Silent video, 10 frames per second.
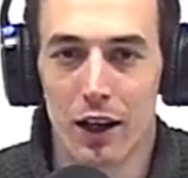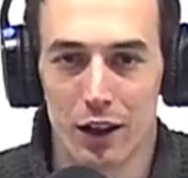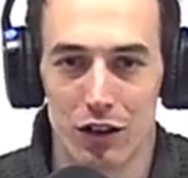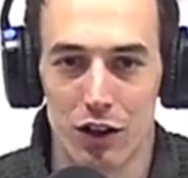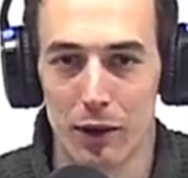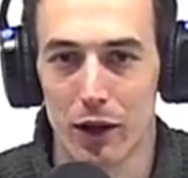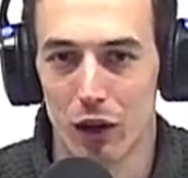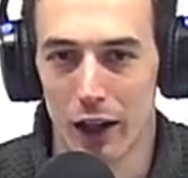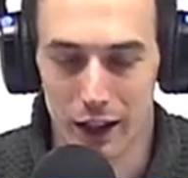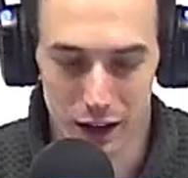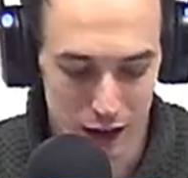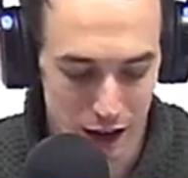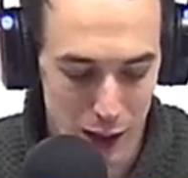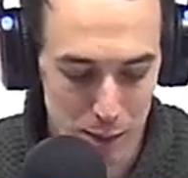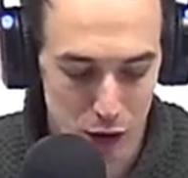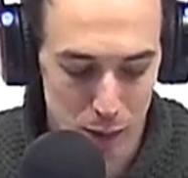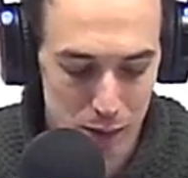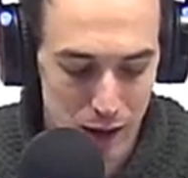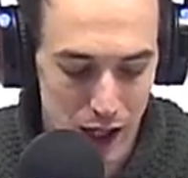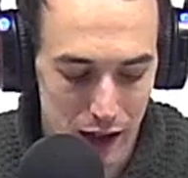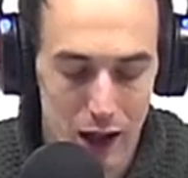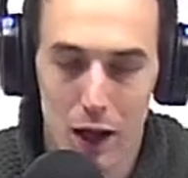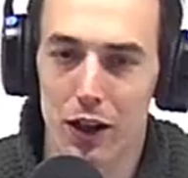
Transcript: insieme ai colleghi di Laptop Mag e